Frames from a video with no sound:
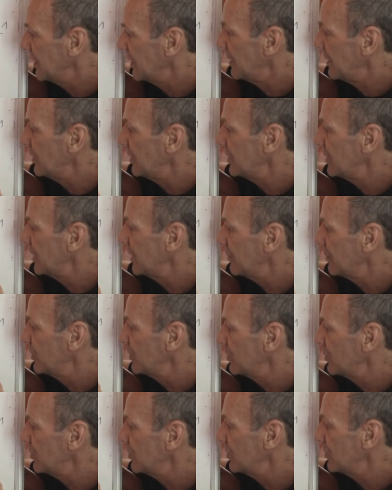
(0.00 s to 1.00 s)
là, j'ai
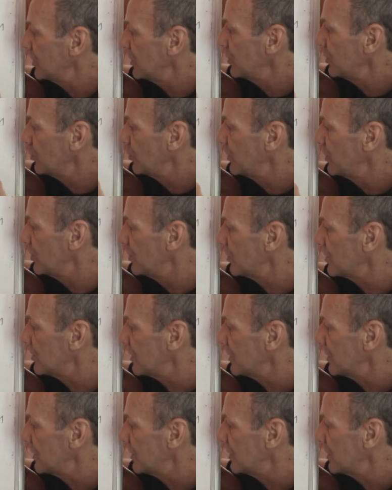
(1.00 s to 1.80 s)
2pi sur 5.